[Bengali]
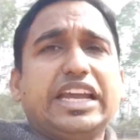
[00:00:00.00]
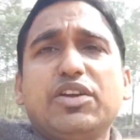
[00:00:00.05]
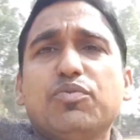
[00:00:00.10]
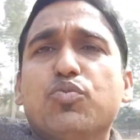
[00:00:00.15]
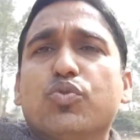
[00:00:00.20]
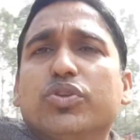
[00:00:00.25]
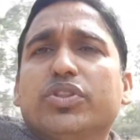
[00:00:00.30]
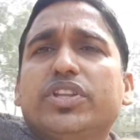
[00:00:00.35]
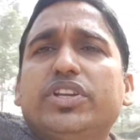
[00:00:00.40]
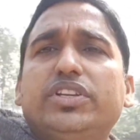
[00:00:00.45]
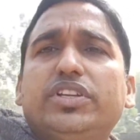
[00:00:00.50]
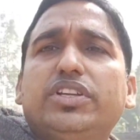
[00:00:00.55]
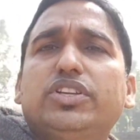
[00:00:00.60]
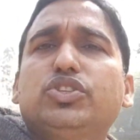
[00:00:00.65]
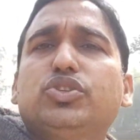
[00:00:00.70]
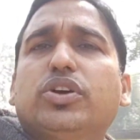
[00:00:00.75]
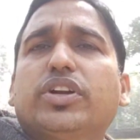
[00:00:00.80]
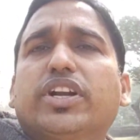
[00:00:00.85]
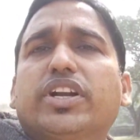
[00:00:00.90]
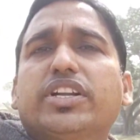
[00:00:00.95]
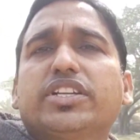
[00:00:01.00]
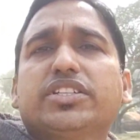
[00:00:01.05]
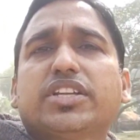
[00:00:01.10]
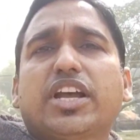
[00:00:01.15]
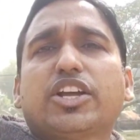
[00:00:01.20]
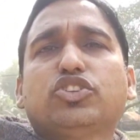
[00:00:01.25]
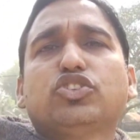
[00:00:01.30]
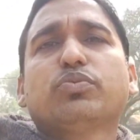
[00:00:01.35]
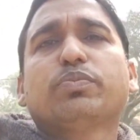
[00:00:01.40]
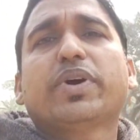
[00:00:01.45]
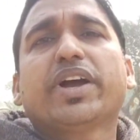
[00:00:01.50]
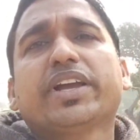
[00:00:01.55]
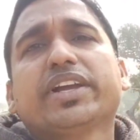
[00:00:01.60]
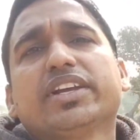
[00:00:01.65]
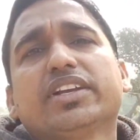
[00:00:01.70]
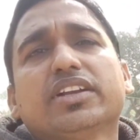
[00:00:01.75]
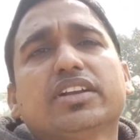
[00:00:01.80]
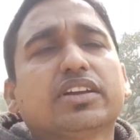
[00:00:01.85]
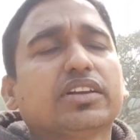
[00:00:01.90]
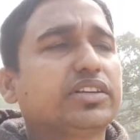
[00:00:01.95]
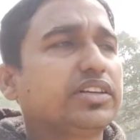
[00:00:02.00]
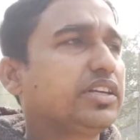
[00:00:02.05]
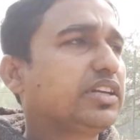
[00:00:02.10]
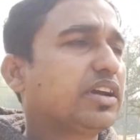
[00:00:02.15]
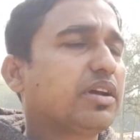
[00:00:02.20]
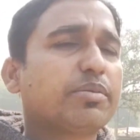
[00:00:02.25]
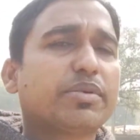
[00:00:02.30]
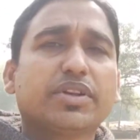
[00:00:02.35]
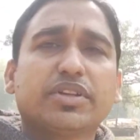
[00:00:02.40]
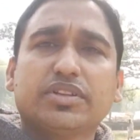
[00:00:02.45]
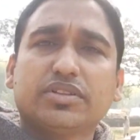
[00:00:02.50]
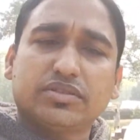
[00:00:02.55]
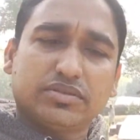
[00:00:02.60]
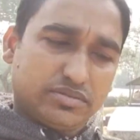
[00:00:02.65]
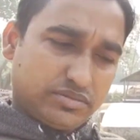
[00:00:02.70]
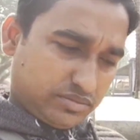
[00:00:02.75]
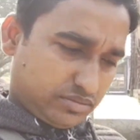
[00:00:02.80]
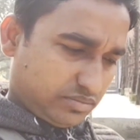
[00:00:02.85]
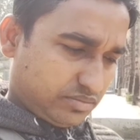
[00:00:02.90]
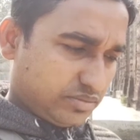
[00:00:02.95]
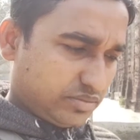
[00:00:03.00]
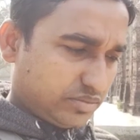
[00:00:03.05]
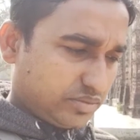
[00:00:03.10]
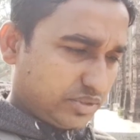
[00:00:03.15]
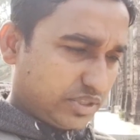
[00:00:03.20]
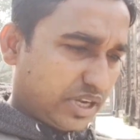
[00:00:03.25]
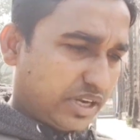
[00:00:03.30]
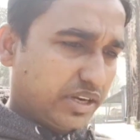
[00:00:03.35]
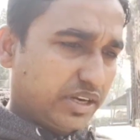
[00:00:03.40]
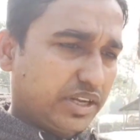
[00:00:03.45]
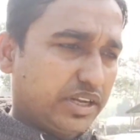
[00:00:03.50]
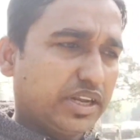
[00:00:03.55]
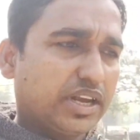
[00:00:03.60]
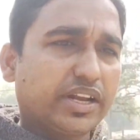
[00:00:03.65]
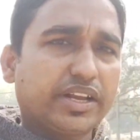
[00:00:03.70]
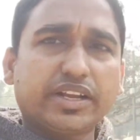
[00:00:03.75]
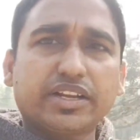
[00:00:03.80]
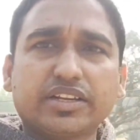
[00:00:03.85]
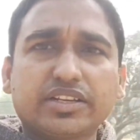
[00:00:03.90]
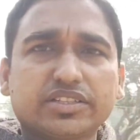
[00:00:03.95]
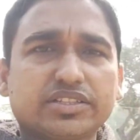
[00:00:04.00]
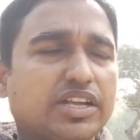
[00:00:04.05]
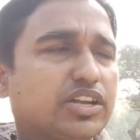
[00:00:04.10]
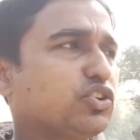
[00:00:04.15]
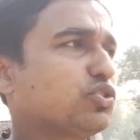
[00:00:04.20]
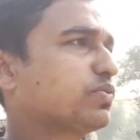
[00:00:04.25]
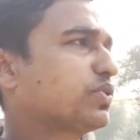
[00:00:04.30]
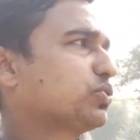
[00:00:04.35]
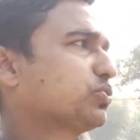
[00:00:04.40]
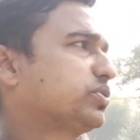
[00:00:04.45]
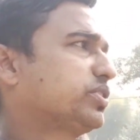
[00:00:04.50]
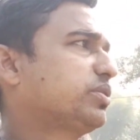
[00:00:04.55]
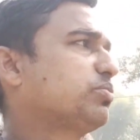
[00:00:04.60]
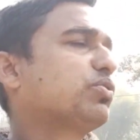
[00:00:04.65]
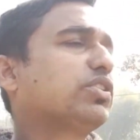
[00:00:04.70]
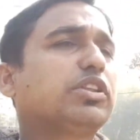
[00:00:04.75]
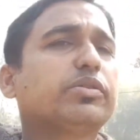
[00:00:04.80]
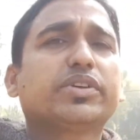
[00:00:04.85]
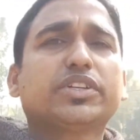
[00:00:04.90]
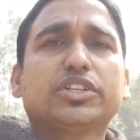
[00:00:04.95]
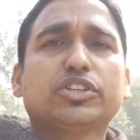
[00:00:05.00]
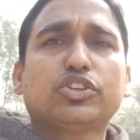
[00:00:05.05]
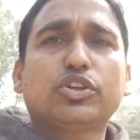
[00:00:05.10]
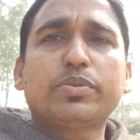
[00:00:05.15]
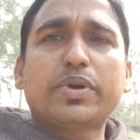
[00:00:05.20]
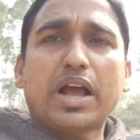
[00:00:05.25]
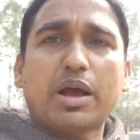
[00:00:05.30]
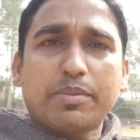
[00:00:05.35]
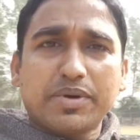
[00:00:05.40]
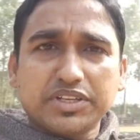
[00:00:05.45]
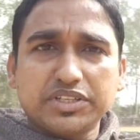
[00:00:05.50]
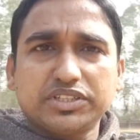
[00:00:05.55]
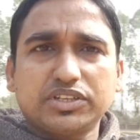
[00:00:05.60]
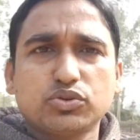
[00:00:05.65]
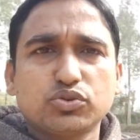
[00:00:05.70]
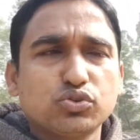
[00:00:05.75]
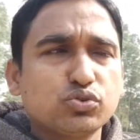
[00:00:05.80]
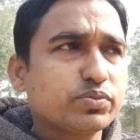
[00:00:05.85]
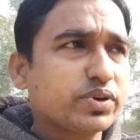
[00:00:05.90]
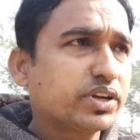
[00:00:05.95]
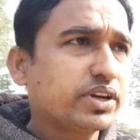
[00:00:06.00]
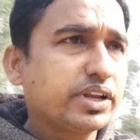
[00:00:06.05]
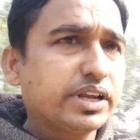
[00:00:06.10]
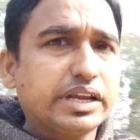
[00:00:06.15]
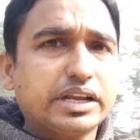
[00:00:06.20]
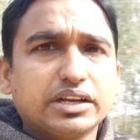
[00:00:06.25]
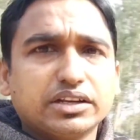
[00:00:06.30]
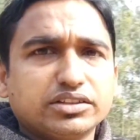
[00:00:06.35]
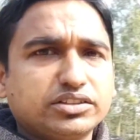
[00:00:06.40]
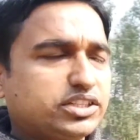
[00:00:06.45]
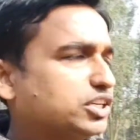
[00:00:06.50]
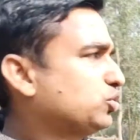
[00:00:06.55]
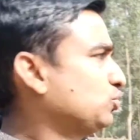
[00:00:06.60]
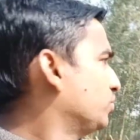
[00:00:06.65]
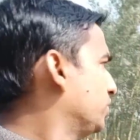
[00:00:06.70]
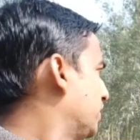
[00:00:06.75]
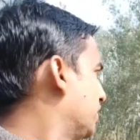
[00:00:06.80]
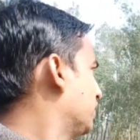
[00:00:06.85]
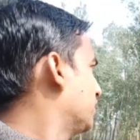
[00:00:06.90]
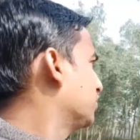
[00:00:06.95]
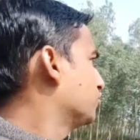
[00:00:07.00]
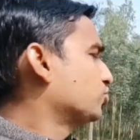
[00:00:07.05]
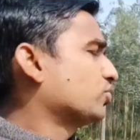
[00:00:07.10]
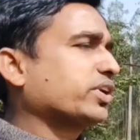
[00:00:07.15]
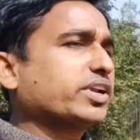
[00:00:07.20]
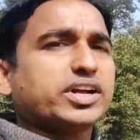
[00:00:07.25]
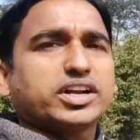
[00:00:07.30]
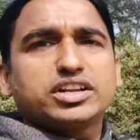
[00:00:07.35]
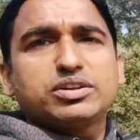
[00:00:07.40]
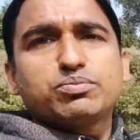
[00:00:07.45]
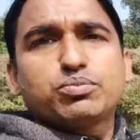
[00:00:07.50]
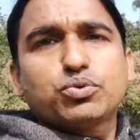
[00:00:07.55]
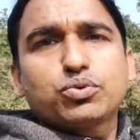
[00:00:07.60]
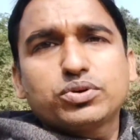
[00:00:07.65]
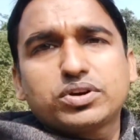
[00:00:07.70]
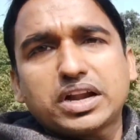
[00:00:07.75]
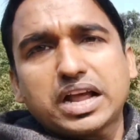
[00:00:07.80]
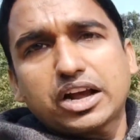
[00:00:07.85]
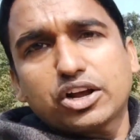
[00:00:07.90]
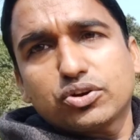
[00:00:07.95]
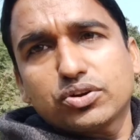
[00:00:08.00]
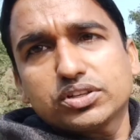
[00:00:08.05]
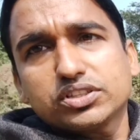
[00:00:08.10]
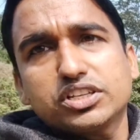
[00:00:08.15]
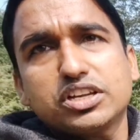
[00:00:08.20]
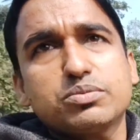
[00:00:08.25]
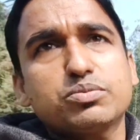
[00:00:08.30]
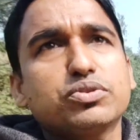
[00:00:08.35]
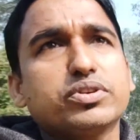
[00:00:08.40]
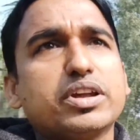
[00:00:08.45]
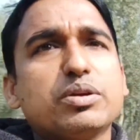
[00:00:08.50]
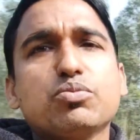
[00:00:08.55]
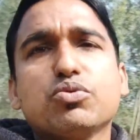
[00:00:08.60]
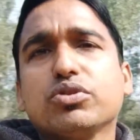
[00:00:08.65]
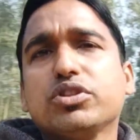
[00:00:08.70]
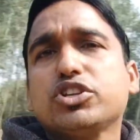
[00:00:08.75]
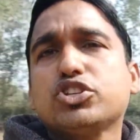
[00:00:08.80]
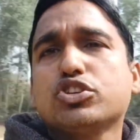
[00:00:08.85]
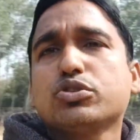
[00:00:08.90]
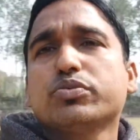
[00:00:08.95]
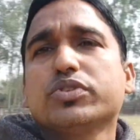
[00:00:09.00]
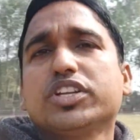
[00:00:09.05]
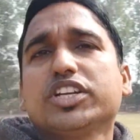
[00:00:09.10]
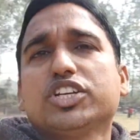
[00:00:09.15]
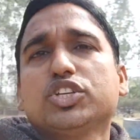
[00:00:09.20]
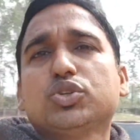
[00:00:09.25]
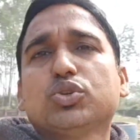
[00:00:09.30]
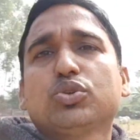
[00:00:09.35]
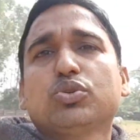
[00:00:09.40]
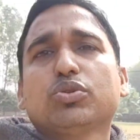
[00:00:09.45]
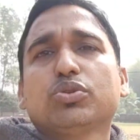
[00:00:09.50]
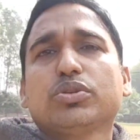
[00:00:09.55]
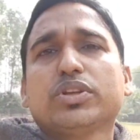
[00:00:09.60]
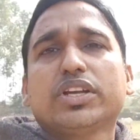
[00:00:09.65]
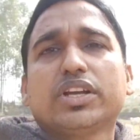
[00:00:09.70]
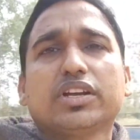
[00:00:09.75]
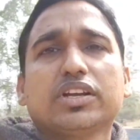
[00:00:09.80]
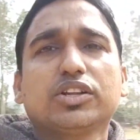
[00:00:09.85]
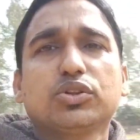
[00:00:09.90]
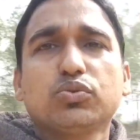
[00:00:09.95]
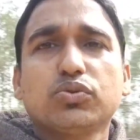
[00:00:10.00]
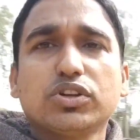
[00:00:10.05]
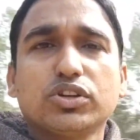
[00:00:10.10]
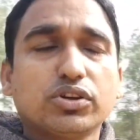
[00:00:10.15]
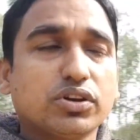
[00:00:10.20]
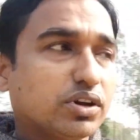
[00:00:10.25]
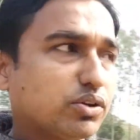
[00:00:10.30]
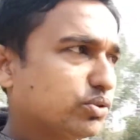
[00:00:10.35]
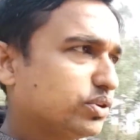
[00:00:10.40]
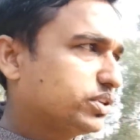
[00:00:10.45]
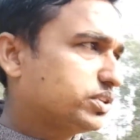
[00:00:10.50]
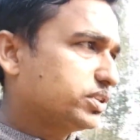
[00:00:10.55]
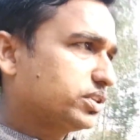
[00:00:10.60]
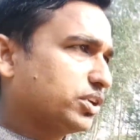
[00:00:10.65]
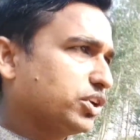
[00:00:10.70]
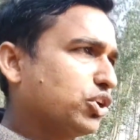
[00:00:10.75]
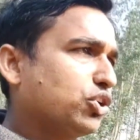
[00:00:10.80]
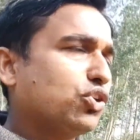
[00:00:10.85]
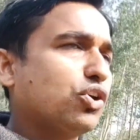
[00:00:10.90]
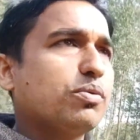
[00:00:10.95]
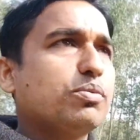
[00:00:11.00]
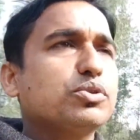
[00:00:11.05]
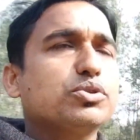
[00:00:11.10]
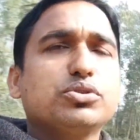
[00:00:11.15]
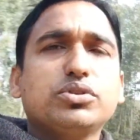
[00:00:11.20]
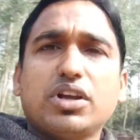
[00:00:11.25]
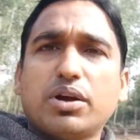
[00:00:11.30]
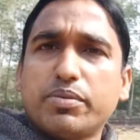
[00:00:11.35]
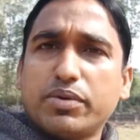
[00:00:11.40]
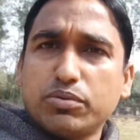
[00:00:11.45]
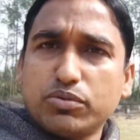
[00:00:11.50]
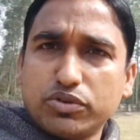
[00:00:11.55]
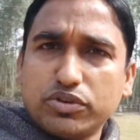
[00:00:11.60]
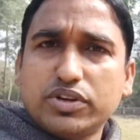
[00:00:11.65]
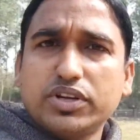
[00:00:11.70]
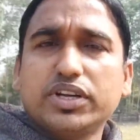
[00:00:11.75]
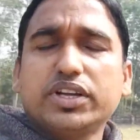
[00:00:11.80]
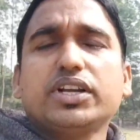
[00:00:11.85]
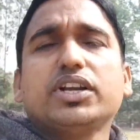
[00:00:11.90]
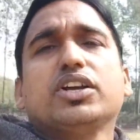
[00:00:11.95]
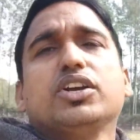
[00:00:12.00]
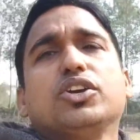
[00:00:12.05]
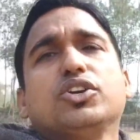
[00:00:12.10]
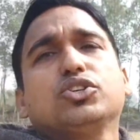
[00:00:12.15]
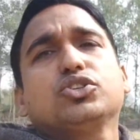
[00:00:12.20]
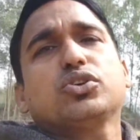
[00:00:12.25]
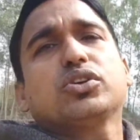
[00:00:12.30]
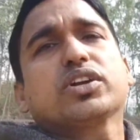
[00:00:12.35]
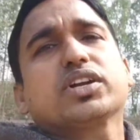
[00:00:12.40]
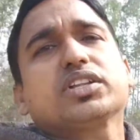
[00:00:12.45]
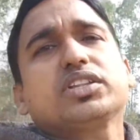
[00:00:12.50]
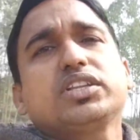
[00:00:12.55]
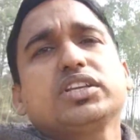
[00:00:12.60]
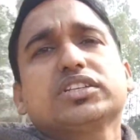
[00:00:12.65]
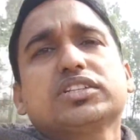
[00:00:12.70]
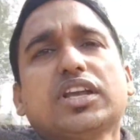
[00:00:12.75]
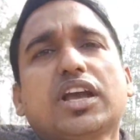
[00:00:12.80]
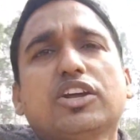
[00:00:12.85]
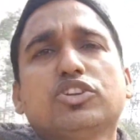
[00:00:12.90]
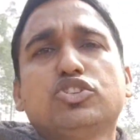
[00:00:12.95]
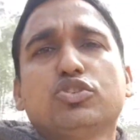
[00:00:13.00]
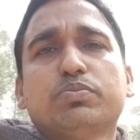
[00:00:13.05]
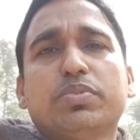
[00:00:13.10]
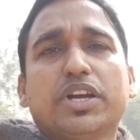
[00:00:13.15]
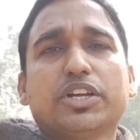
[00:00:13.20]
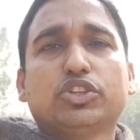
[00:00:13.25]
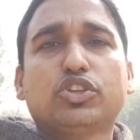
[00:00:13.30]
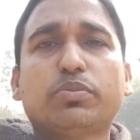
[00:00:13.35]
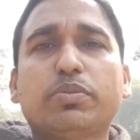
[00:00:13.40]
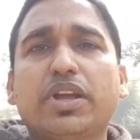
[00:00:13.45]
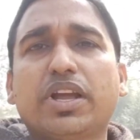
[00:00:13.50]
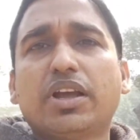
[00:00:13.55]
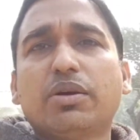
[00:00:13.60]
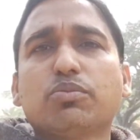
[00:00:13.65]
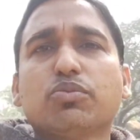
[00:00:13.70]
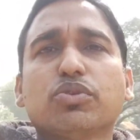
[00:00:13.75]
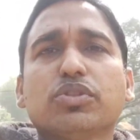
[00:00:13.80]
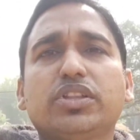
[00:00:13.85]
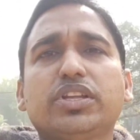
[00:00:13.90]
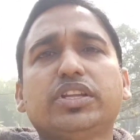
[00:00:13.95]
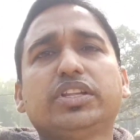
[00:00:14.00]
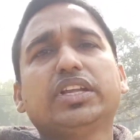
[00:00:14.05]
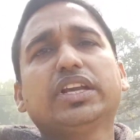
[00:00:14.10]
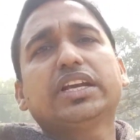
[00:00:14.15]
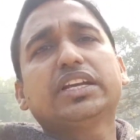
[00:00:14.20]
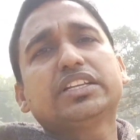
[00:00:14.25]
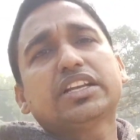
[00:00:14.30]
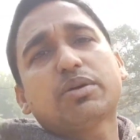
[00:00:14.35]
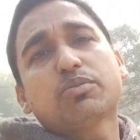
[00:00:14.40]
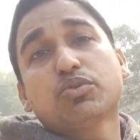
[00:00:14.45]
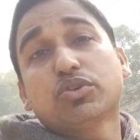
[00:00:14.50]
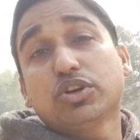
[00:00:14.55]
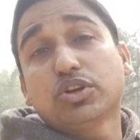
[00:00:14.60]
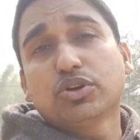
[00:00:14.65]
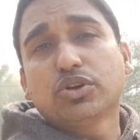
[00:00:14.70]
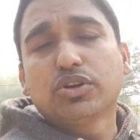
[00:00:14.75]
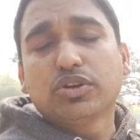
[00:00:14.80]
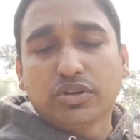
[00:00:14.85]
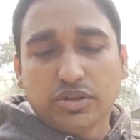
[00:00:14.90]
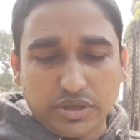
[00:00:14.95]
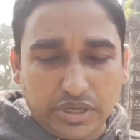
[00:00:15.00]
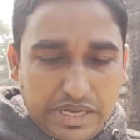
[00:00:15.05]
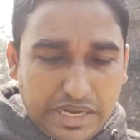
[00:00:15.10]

এই মন্দিরটি সরকারি সাহায্য পায় কি না ঠিক আমার জানা নাই আর এখানকার স্থানীয় মানুষই বলতে পারছেন তবে আমার যেটা অনুমান যেহেতু এখানে সরকারি বোর্ড লাগানো আছে এবং এই মন্দির সম্বন্ধে কিছু তথ্য এখানে তুলে ধরা হয়েছে অবশ্যই আমার মনে হয় সরকার থেকে সাহায্য পায় তবে হ্যাঁ মন্দির দেখে যা মনে হলো